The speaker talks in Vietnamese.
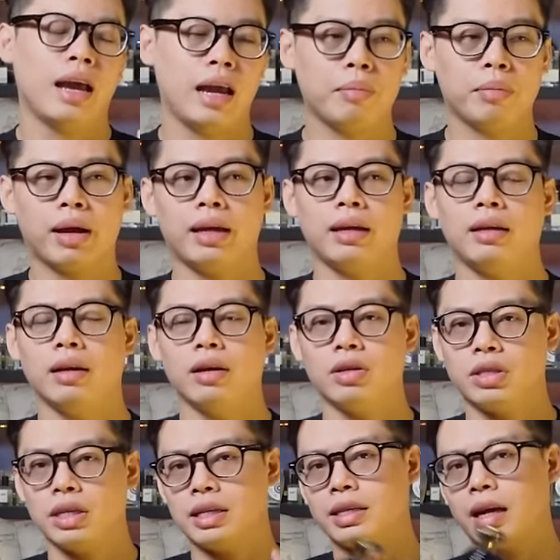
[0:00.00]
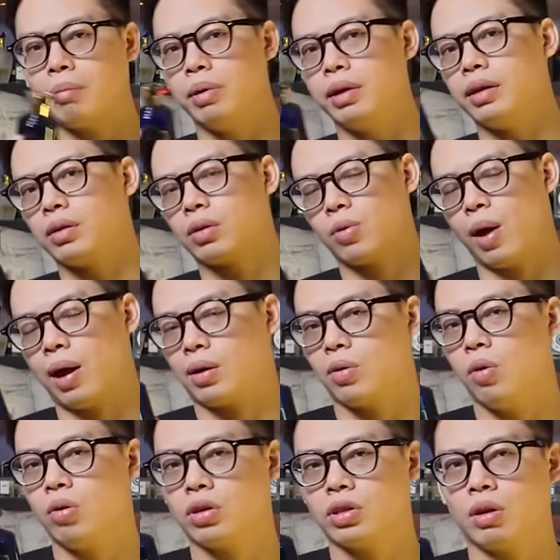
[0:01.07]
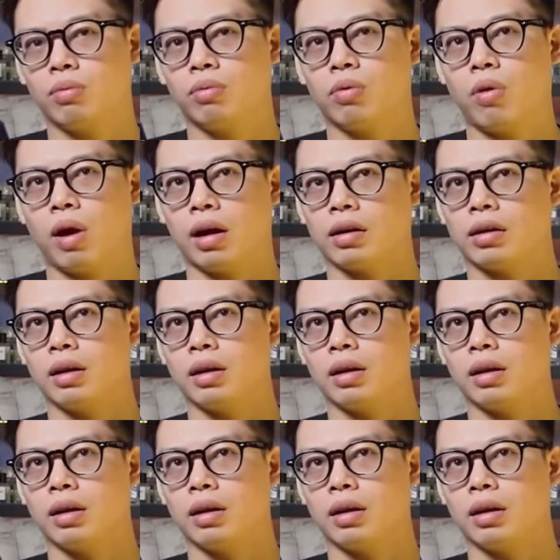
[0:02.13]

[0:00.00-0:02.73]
Em này ở trên da mình tỏa tốt trong khoảng